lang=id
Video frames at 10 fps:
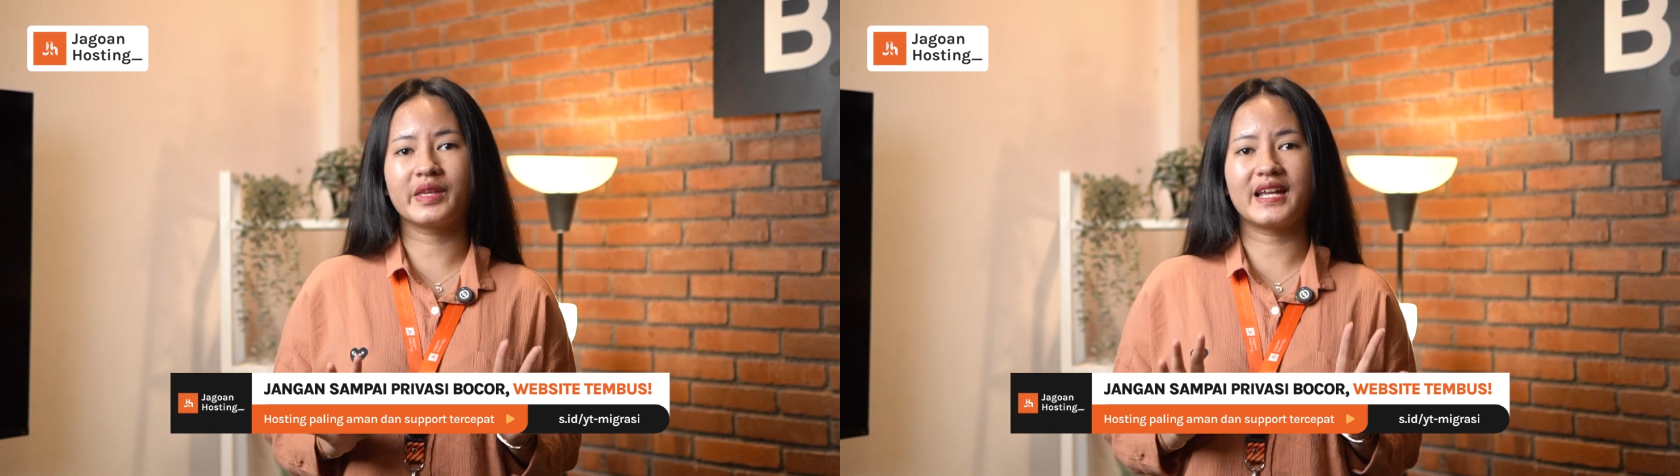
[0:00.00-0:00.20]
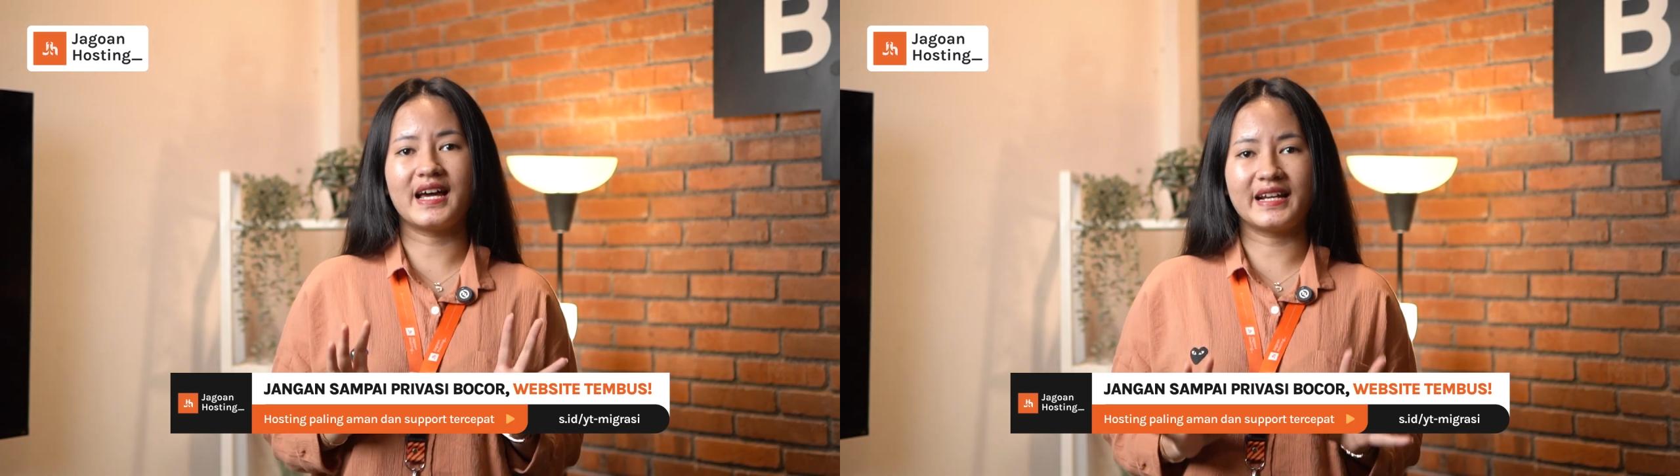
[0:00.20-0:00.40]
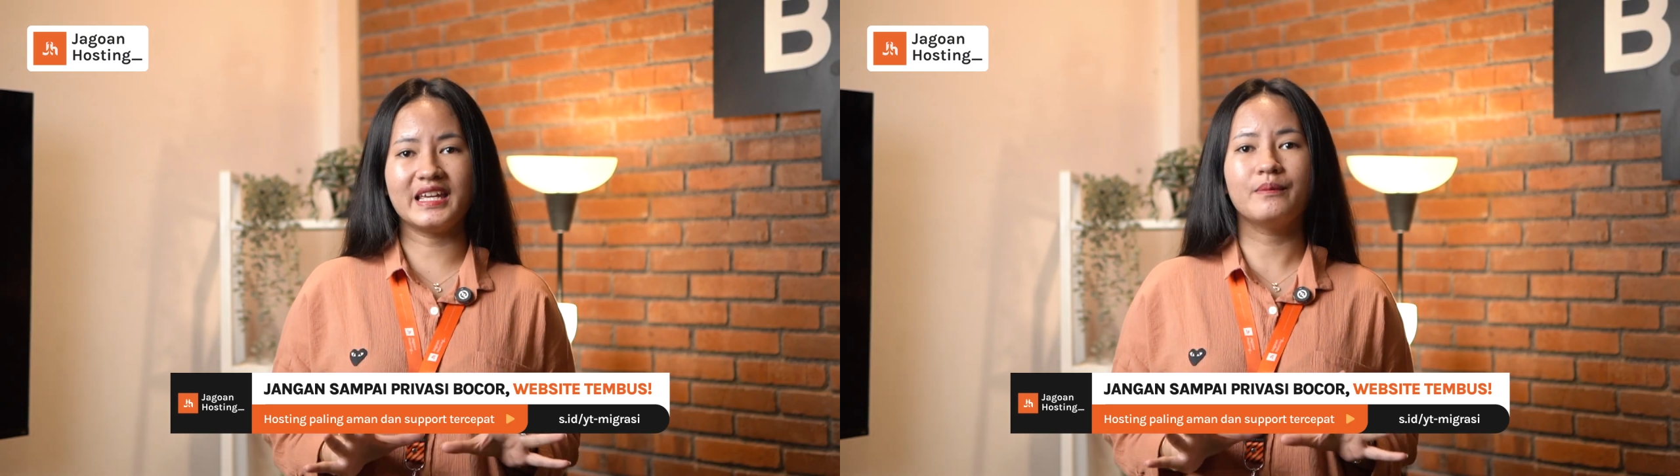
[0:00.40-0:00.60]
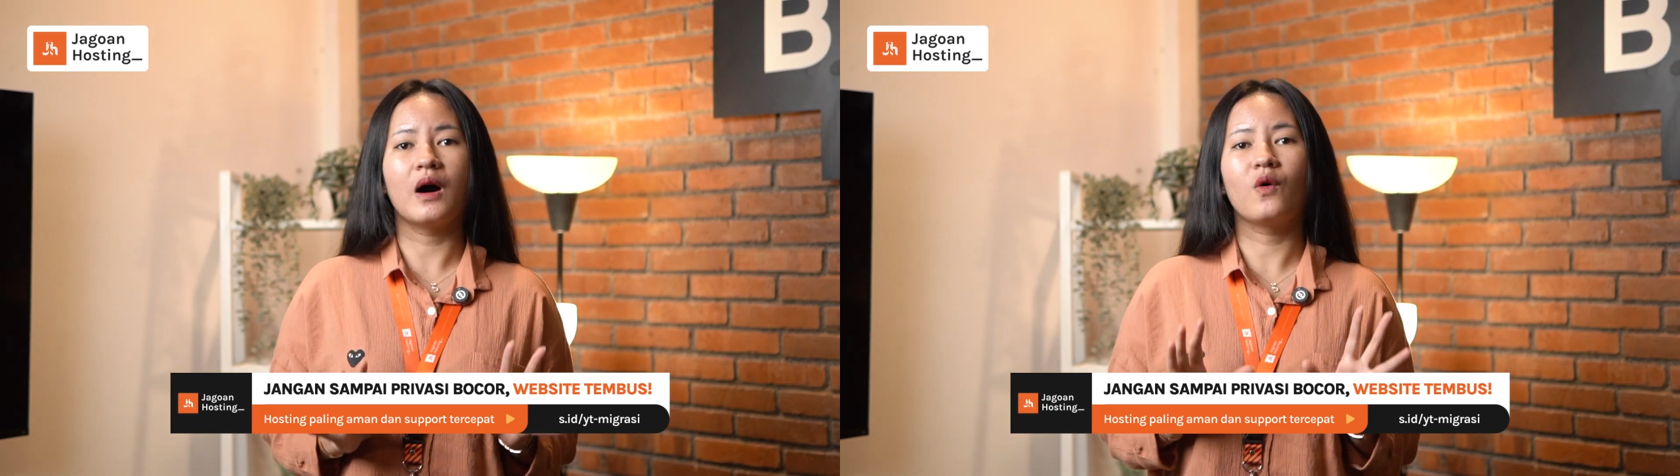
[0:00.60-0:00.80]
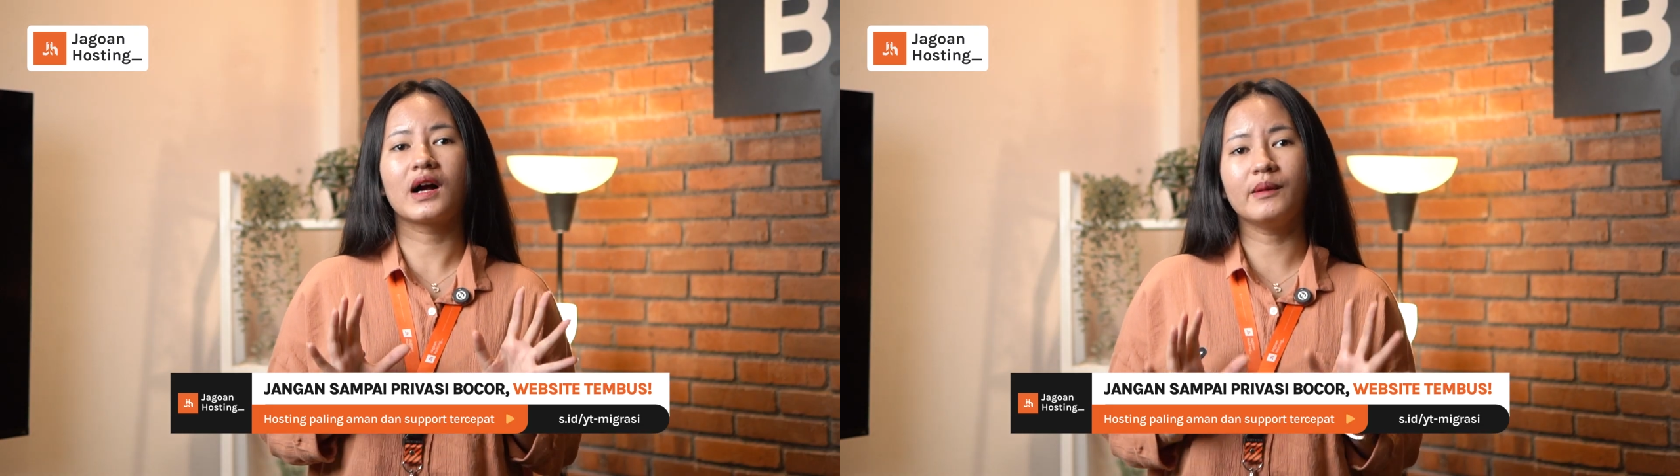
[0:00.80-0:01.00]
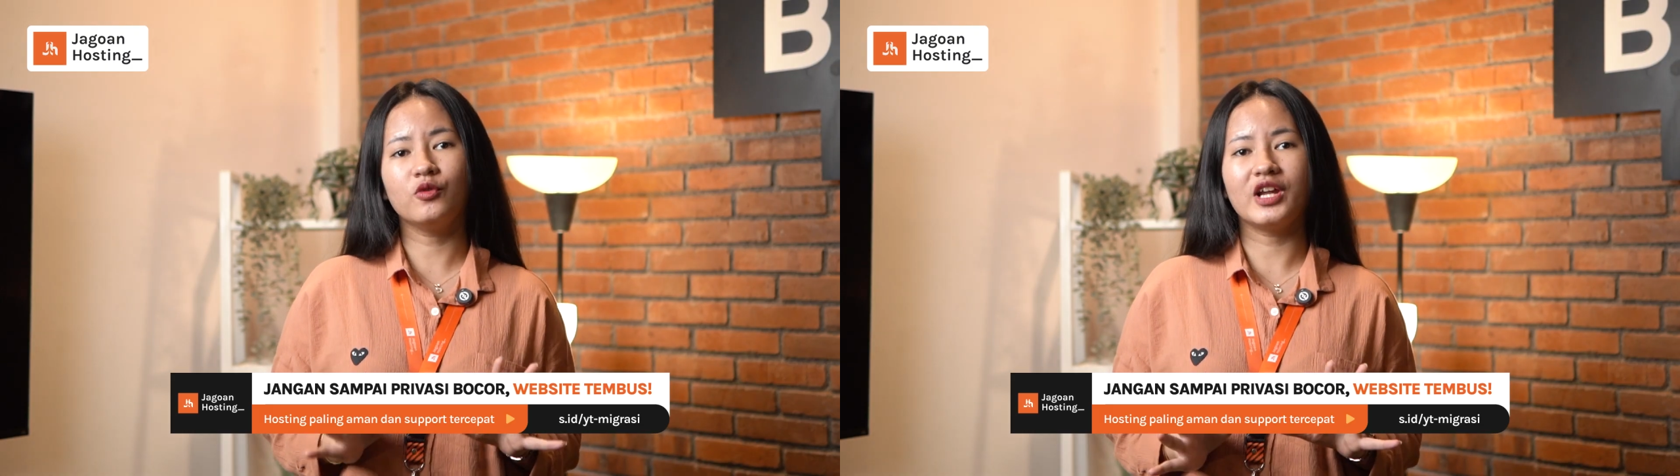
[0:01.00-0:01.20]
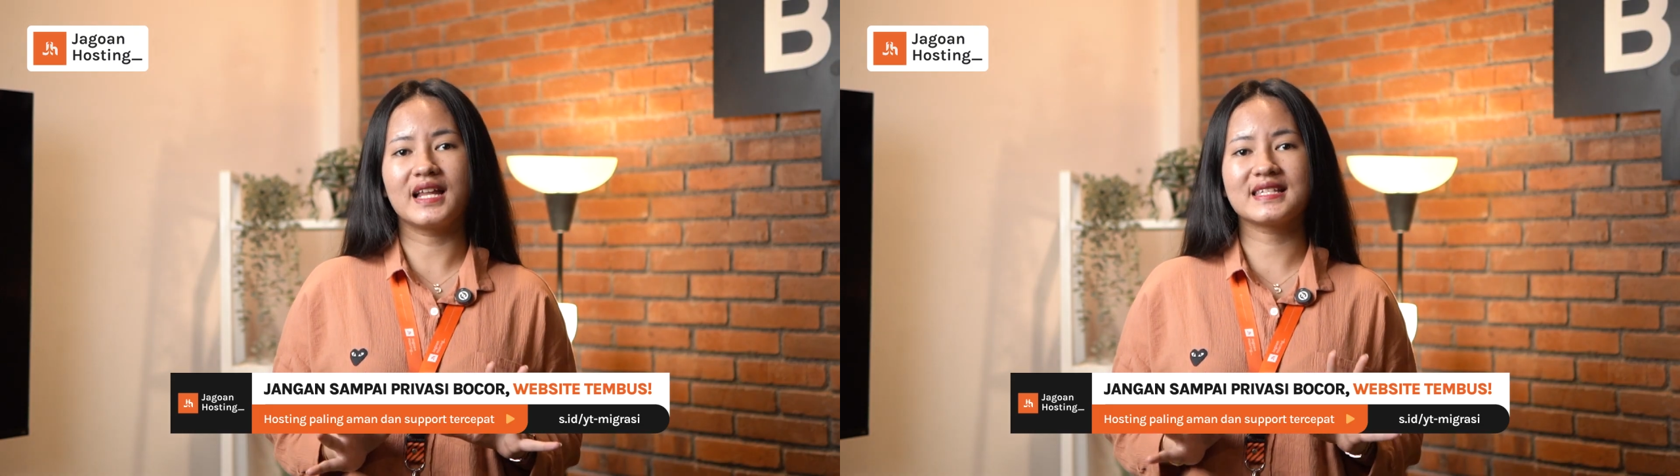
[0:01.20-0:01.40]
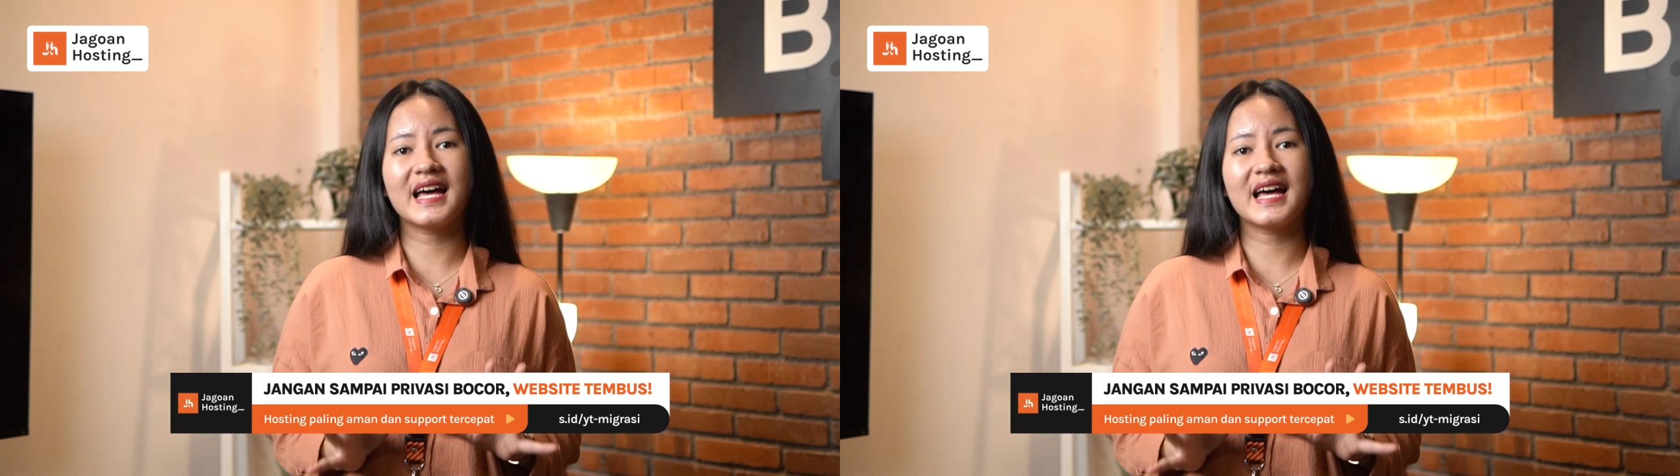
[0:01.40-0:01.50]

menyadari bahwa kemudahan